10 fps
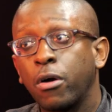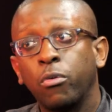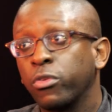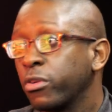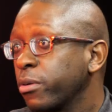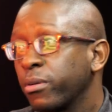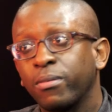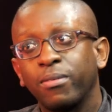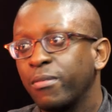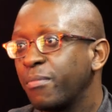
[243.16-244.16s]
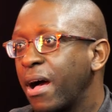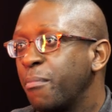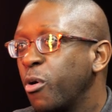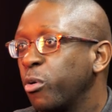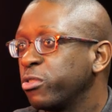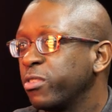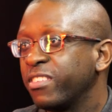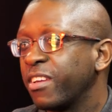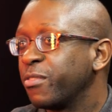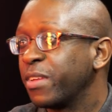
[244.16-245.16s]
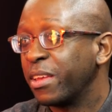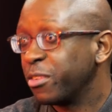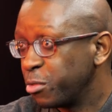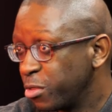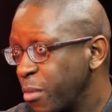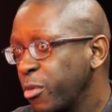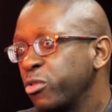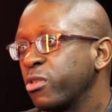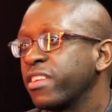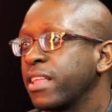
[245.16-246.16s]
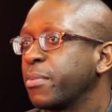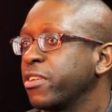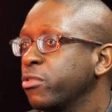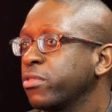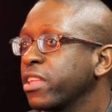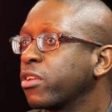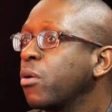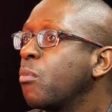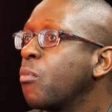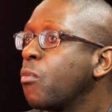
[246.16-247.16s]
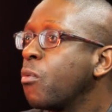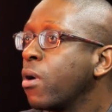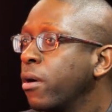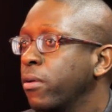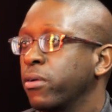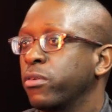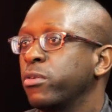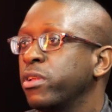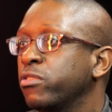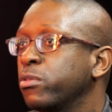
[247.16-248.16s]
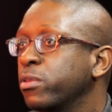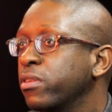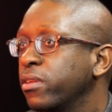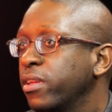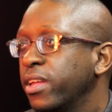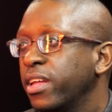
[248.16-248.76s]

euh, par contre, par rapport aux autres, j'avais justement toujours cette impression d'être moins que les autres.